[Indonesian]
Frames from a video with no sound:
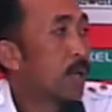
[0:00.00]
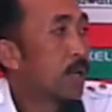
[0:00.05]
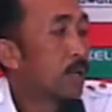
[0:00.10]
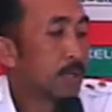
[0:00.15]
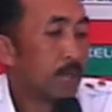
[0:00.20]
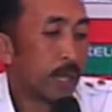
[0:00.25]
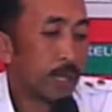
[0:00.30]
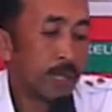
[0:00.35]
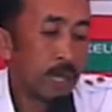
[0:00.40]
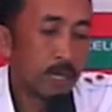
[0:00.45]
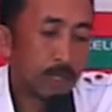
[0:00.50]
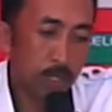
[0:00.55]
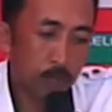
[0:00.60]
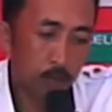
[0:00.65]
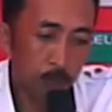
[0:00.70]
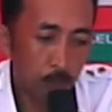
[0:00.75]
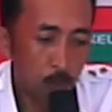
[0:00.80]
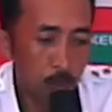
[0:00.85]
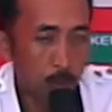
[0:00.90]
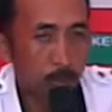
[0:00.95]
jadi yang satu
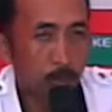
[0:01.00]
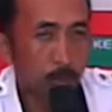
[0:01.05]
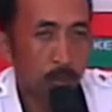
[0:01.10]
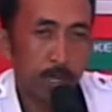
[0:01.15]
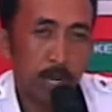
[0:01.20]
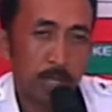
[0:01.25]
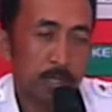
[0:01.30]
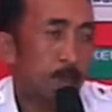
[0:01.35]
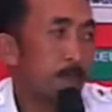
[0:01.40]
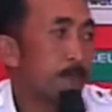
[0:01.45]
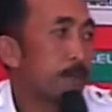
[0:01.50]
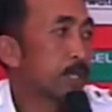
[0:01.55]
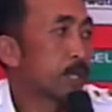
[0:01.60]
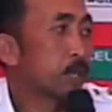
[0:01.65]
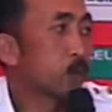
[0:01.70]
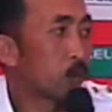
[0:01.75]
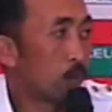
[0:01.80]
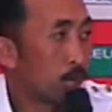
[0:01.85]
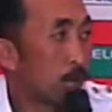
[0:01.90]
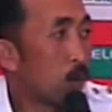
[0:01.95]
pohon itu tidak sampai
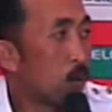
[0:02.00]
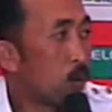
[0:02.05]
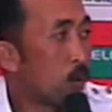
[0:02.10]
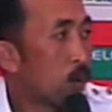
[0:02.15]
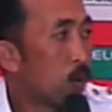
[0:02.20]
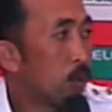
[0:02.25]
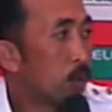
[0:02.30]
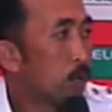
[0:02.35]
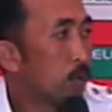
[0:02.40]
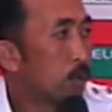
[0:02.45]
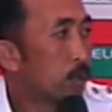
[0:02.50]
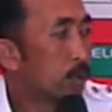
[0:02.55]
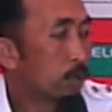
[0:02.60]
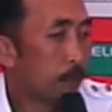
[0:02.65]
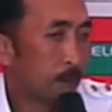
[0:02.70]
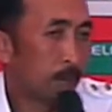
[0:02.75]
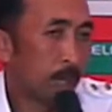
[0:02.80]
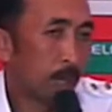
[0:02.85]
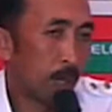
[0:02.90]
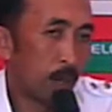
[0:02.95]
satu kilo
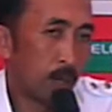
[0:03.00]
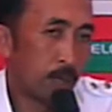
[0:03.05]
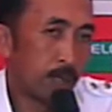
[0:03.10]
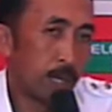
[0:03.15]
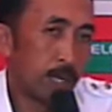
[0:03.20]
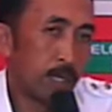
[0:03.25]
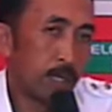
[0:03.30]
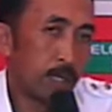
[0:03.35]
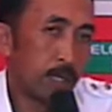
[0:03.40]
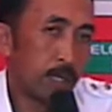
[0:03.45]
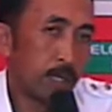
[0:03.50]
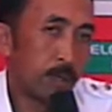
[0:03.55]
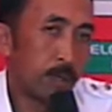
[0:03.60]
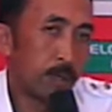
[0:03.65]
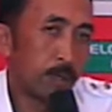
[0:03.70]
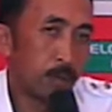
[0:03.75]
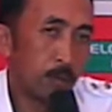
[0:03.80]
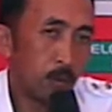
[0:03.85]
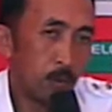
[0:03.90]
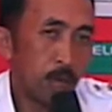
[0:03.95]
tapi kalau dia
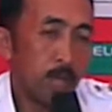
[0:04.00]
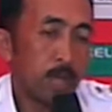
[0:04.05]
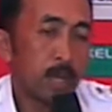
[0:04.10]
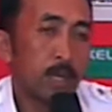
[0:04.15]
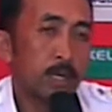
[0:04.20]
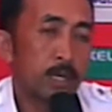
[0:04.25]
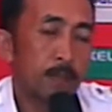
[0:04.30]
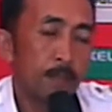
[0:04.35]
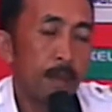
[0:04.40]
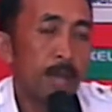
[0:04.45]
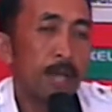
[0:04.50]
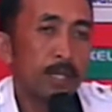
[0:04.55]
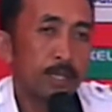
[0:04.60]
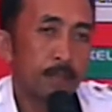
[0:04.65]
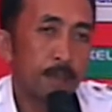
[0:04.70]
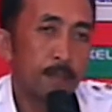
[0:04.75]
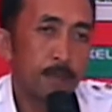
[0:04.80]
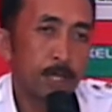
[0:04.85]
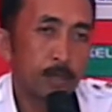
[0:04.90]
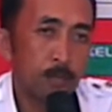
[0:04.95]
digunakan dipakai
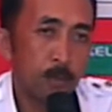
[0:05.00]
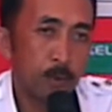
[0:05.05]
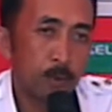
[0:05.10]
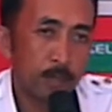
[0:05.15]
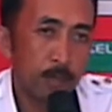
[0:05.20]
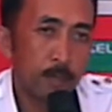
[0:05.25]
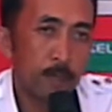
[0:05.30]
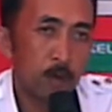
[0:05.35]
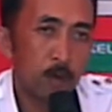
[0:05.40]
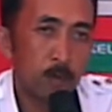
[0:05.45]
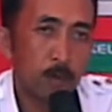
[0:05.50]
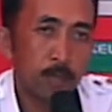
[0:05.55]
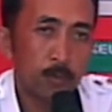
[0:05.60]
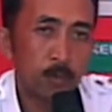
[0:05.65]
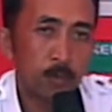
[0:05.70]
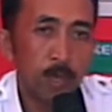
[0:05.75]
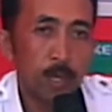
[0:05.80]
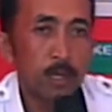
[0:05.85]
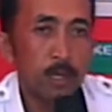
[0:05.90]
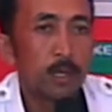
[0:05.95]
sampai 10 sampai 12
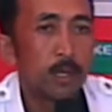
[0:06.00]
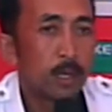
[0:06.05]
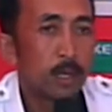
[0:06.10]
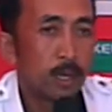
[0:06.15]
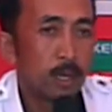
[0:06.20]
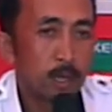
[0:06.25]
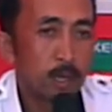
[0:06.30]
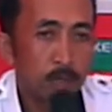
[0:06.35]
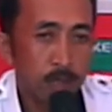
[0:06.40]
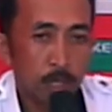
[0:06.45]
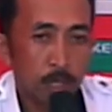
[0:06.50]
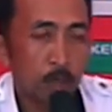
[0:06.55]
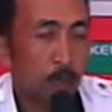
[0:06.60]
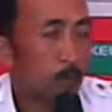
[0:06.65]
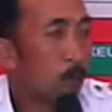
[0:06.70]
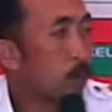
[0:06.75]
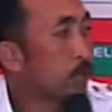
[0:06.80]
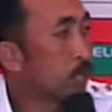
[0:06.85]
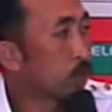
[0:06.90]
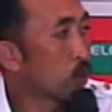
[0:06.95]
bulan satu
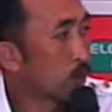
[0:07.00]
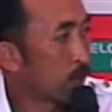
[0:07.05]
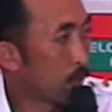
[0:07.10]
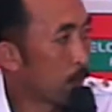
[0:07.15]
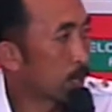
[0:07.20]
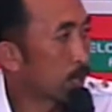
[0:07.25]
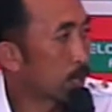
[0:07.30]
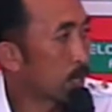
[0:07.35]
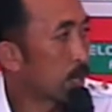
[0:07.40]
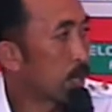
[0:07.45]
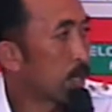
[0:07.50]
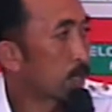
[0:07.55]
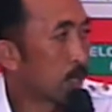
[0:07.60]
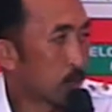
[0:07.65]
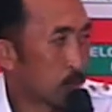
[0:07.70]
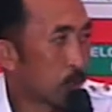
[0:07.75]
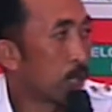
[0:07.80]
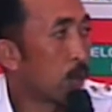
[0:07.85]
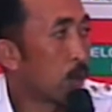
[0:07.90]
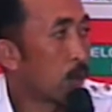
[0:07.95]
pohonnya itu dia bisa
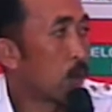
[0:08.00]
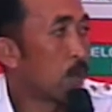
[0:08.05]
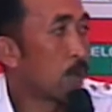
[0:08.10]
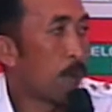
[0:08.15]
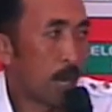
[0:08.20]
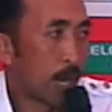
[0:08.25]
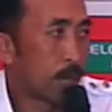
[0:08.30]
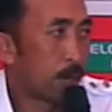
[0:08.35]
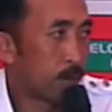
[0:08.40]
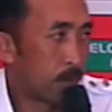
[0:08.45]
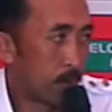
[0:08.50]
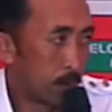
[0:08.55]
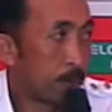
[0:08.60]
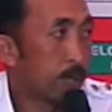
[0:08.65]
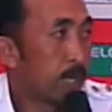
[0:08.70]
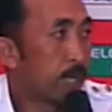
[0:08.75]
satu kilo malah lebih